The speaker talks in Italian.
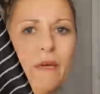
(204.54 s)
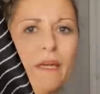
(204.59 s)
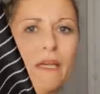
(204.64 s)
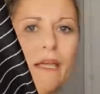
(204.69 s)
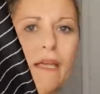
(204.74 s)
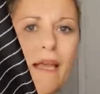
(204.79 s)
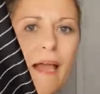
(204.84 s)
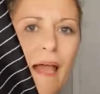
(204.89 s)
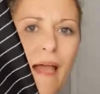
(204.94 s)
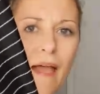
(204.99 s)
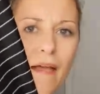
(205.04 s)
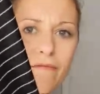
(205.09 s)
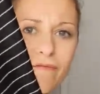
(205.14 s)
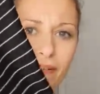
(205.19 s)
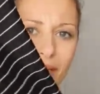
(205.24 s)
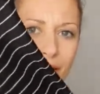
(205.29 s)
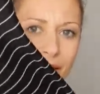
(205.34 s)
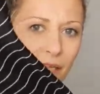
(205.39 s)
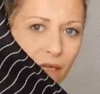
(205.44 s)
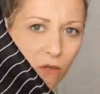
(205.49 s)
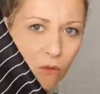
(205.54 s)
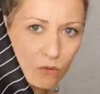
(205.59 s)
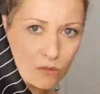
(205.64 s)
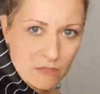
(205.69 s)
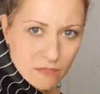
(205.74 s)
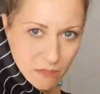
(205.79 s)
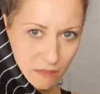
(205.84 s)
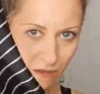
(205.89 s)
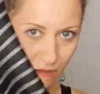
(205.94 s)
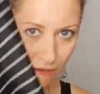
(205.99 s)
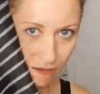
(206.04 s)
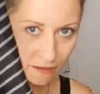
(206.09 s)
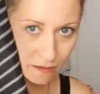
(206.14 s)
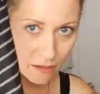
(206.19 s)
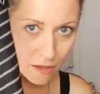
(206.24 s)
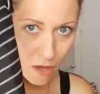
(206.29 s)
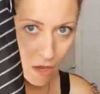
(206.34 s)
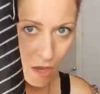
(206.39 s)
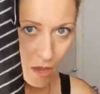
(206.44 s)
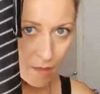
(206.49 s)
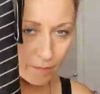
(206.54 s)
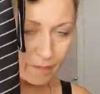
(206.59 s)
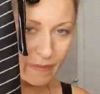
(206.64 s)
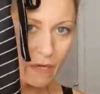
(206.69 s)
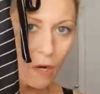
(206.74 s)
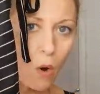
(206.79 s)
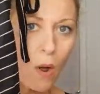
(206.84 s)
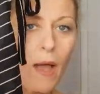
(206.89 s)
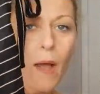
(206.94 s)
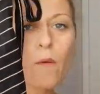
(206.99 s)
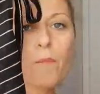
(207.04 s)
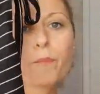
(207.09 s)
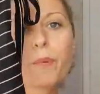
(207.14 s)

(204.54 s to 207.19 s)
perché è fatta così però è